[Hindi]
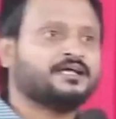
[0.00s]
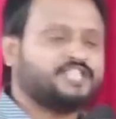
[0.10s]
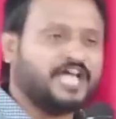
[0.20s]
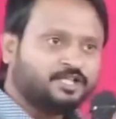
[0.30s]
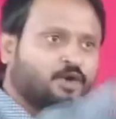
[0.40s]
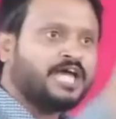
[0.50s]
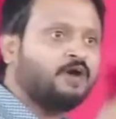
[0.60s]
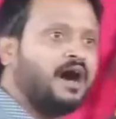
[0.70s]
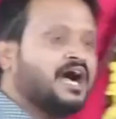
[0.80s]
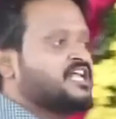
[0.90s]
जानते हो क्या
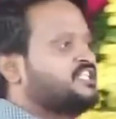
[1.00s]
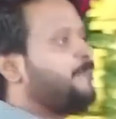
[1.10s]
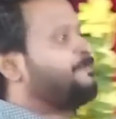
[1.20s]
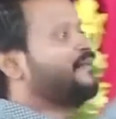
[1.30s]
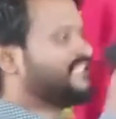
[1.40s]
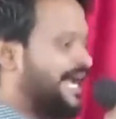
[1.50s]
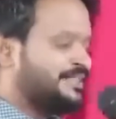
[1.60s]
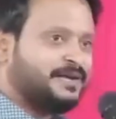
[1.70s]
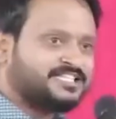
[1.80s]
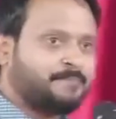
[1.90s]
हुआ जब पवित्र
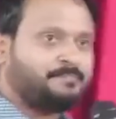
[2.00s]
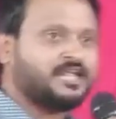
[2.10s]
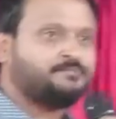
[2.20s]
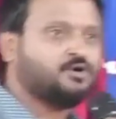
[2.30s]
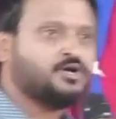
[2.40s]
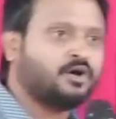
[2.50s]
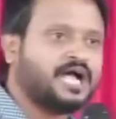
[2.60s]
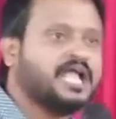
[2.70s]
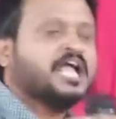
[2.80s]
आत्मा से परिपूर्ण हो गए